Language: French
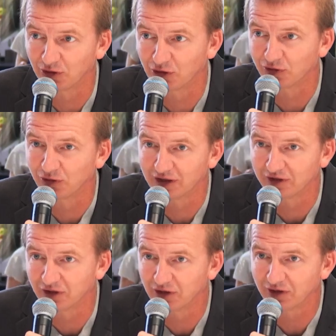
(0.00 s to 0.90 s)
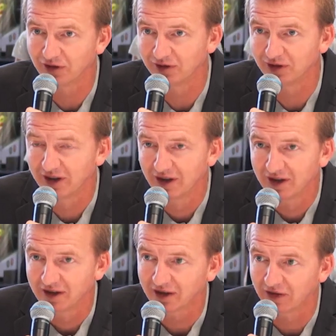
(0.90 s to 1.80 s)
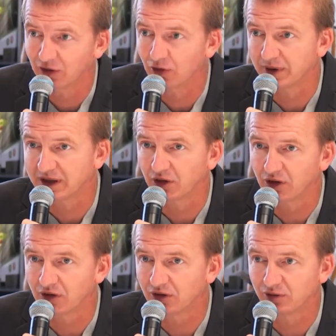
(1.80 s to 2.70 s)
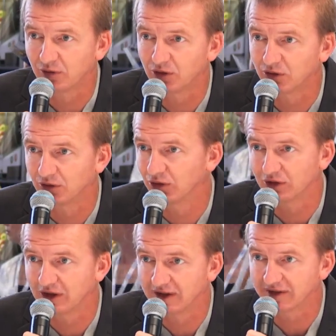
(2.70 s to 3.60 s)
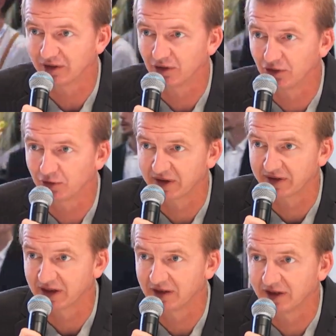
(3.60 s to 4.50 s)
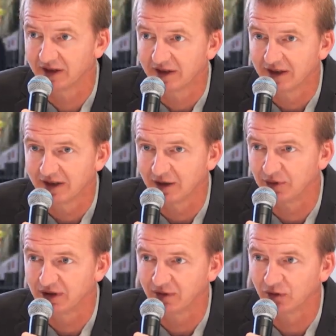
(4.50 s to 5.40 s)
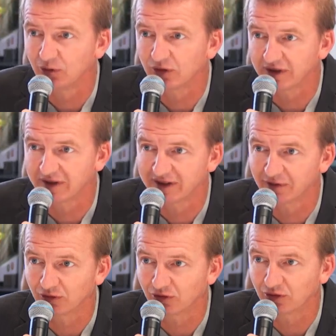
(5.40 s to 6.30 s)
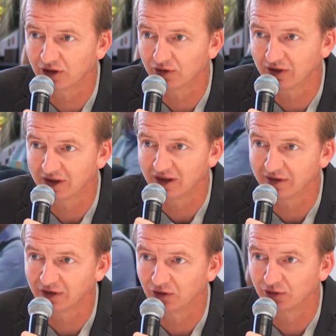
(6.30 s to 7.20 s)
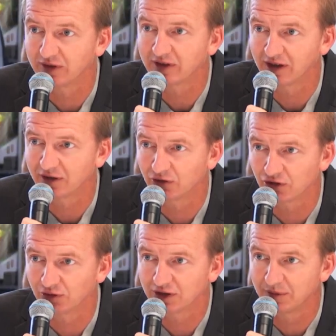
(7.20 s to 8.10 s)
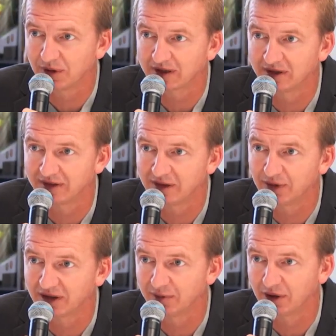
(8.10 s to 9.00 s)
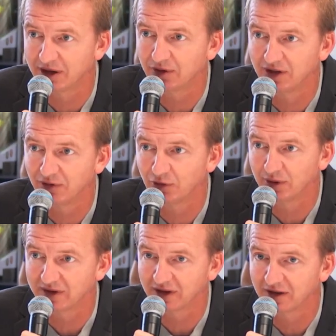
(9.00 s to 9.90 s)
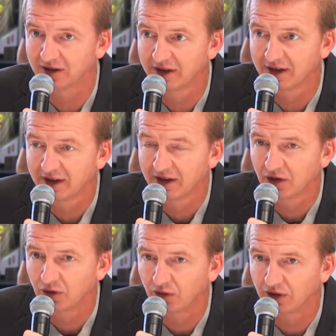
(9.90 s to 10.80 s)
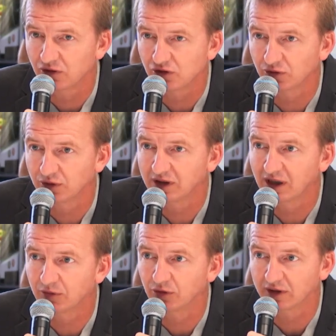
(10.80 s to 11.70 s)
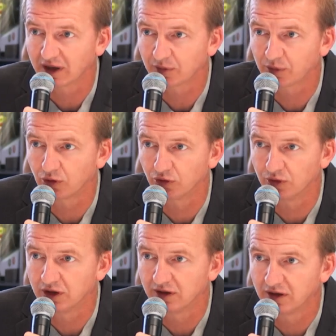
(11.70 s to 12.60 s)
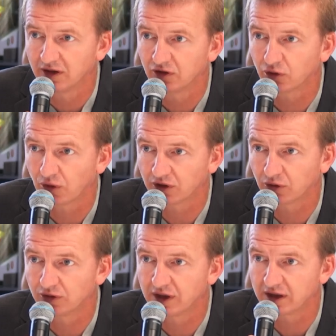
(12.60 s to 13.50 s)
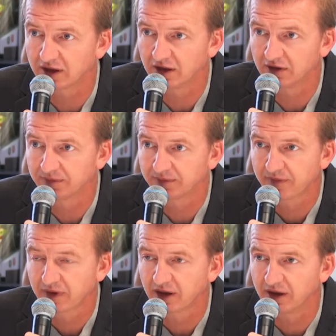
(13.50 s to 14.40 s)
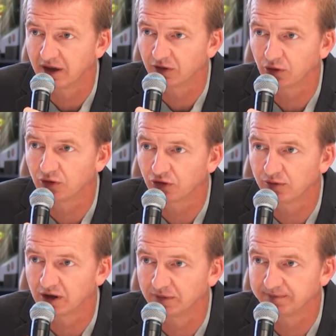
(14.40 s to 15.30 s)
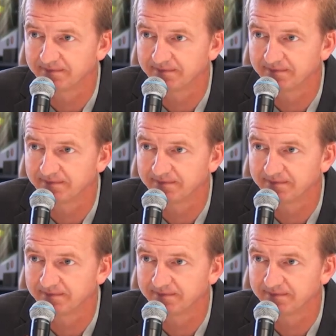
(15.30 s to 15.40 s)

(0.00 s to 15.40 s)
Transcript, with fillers: cofondateurs qui travaillent dans le pétrole, au CNES, dans le spatial, et puis qui avons monté cette aventure industrielle avec tous les salariés aujourd'hui qui participent et qui permettent de développer ça. On a aujourd'hui une gamme de quatre produits, trois drones aériens et un drone sous-marin.